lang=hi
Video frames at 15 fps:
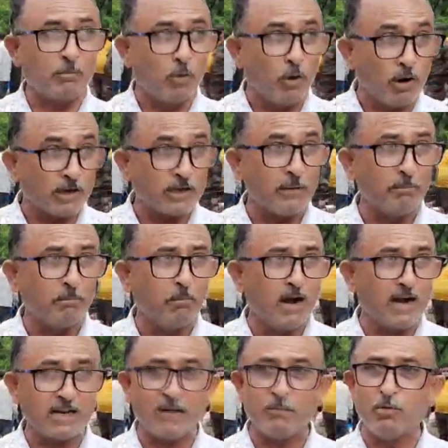मोड
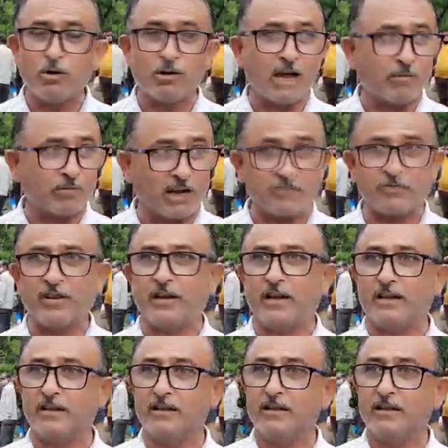मॉडल मोड ऑफ करप्शन है